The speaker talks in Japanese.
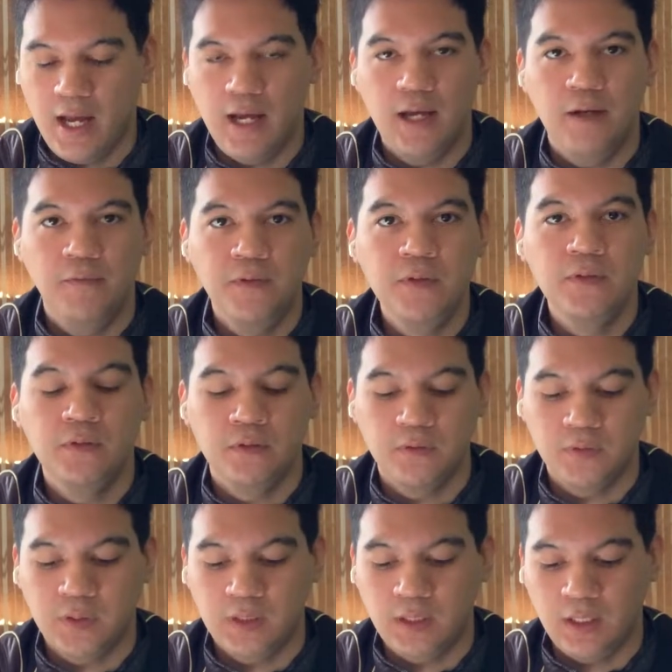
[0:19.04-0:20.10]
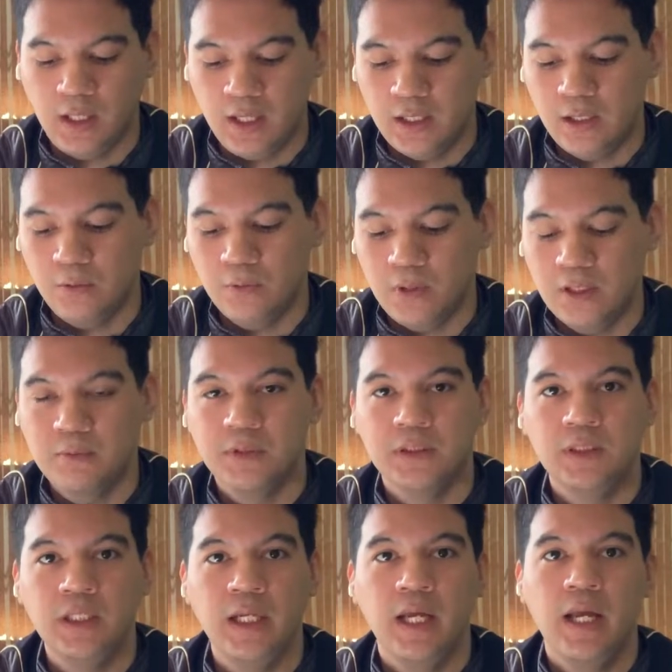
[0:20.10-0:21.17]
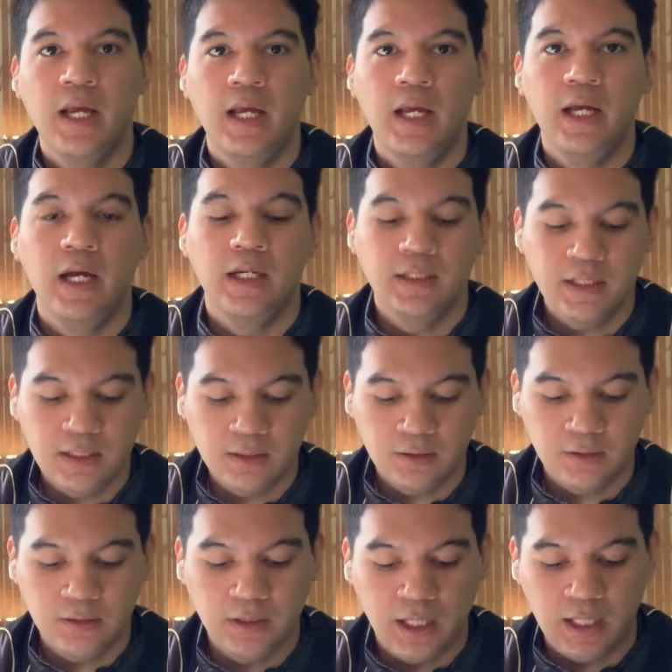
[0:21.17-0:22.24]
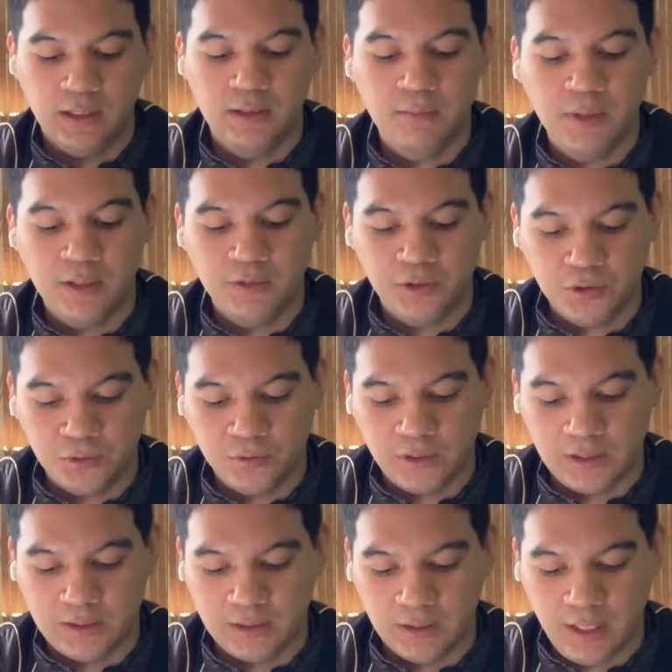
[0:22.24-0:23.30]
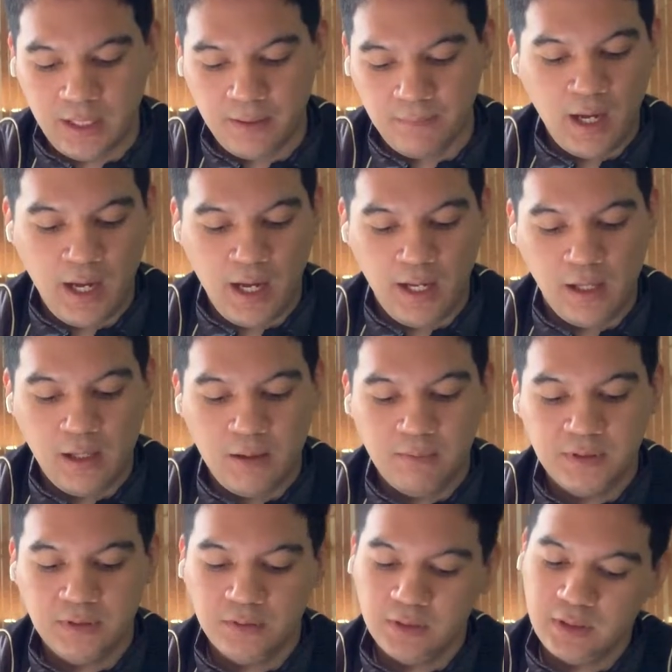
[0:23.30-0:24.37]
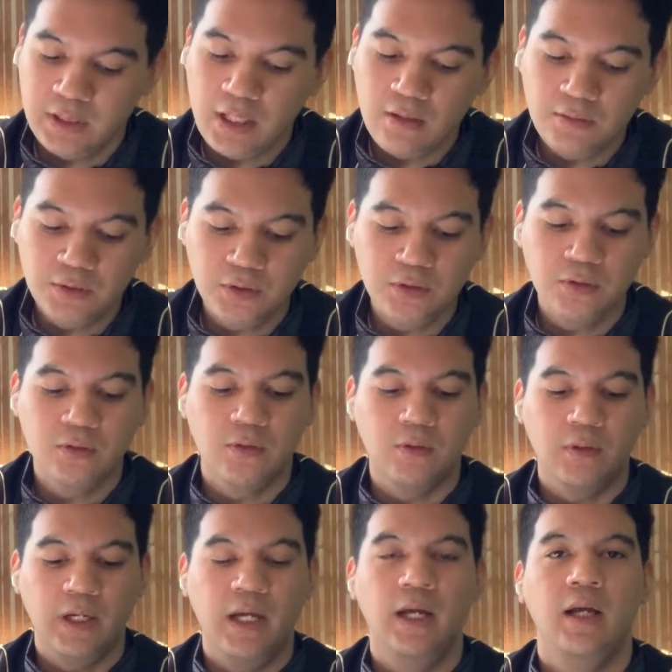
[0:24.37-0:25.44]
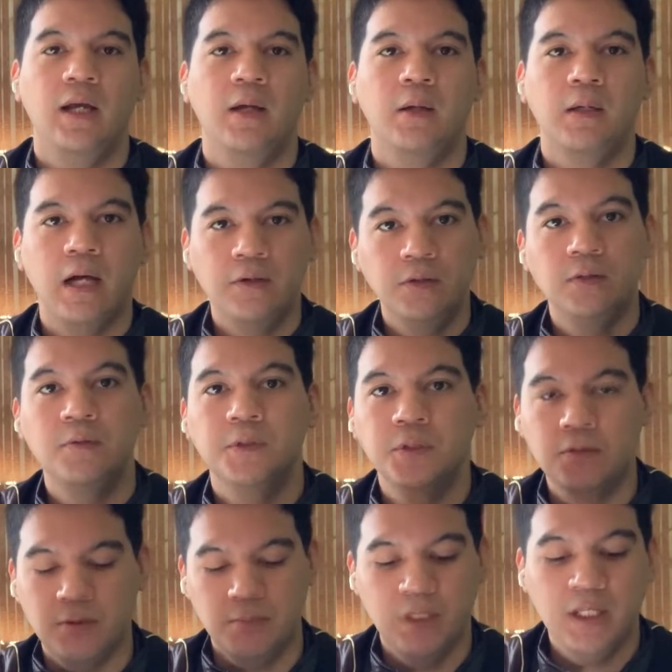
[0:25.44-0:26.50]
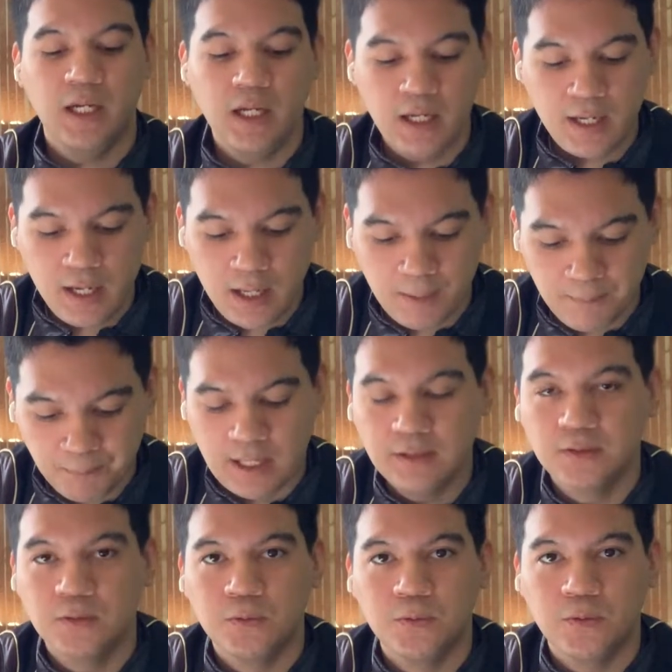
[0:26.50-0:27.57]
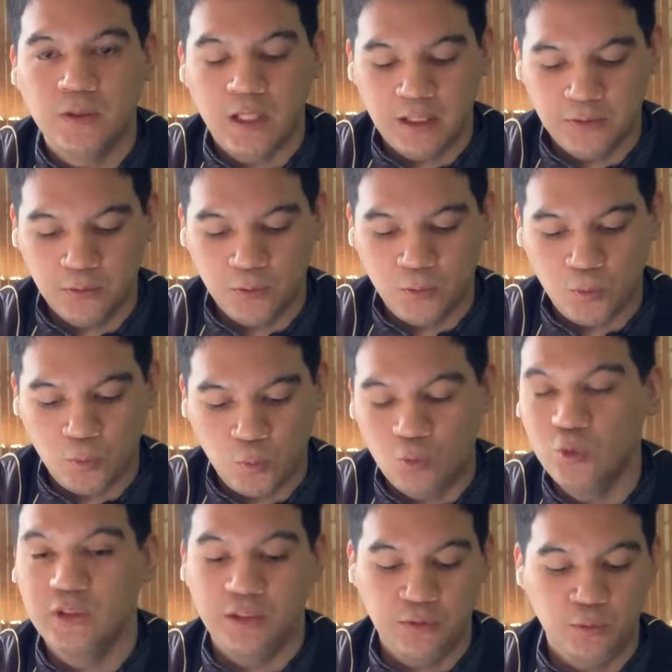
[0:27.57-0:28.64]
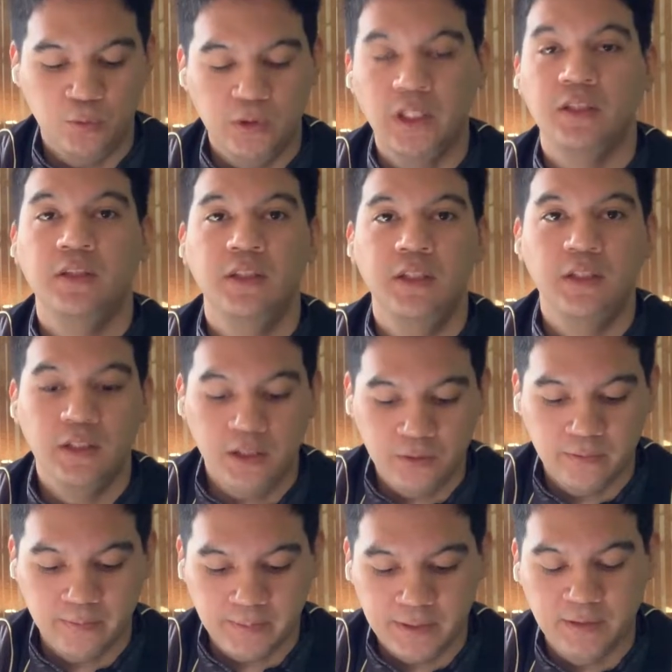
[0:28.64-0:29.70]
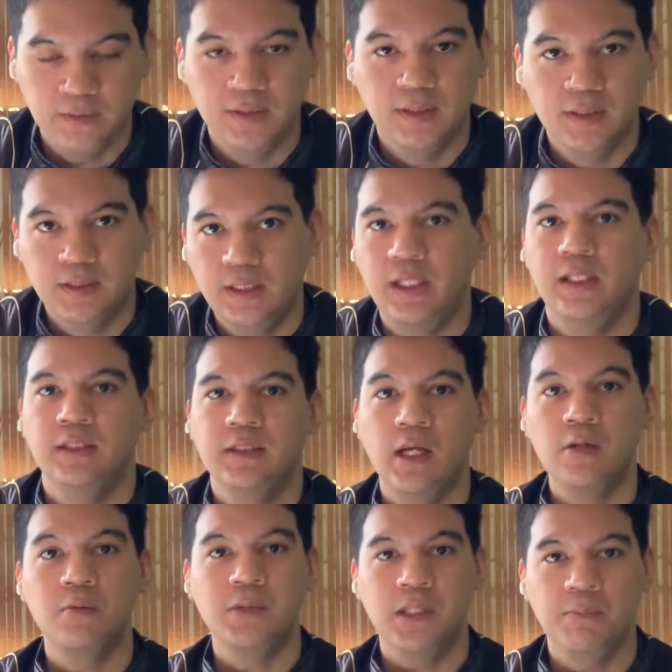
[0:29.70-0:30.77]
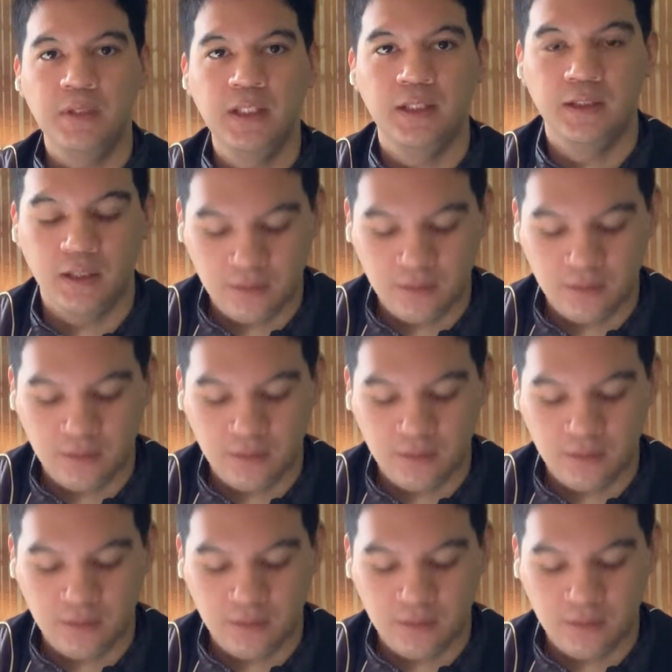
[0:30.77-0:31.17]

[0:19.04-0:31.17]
えー、フューとの戦いが終わりまして、えー、新しく始まるショーですね。はい。まあ、そちらをちょっと、えー、軽くちょっと見ながら、感想考察をやっていきたいと思いますので、ぜひ最後まで見ていって